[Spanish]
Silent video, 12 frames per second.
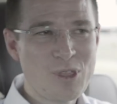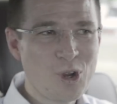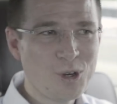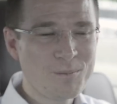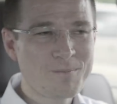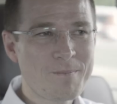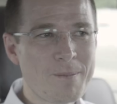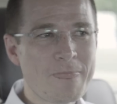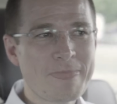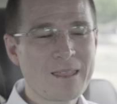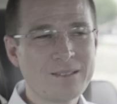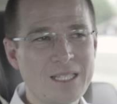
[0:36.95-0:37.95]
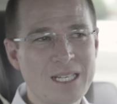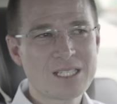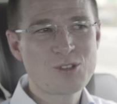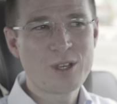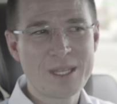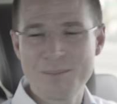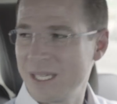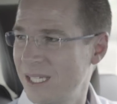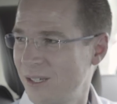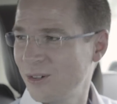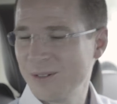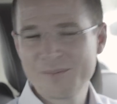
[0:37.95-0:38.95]
No, de la Ciudad de
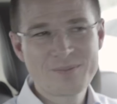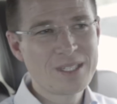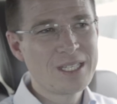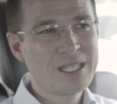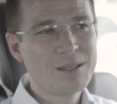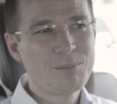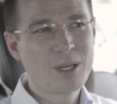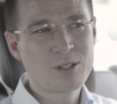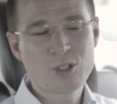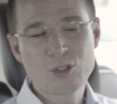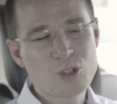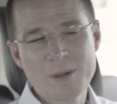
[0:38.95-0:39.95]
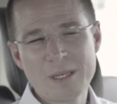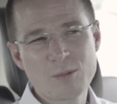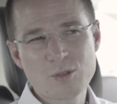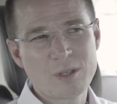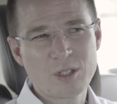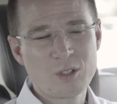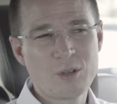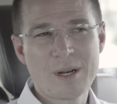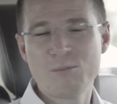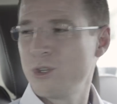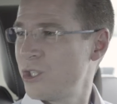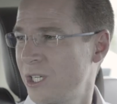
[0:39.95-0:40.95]
México, pero nosotros nos venimos cuando yo
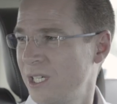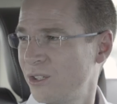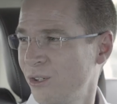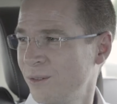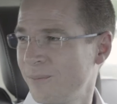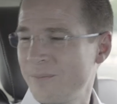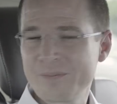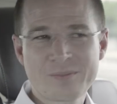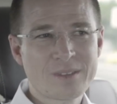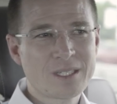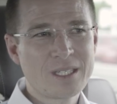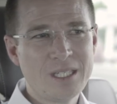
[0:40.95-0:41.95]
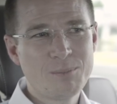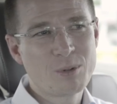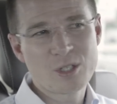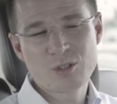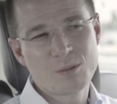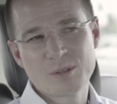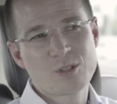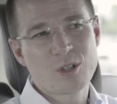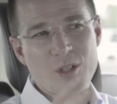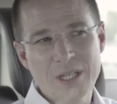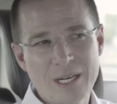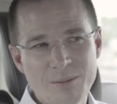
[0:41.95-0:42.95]
era muy chiquito y por eso pues
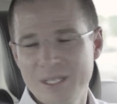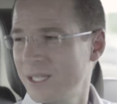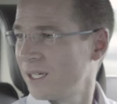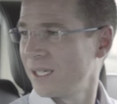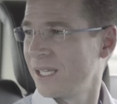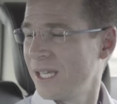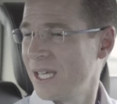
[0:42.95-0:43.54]
toda la vida.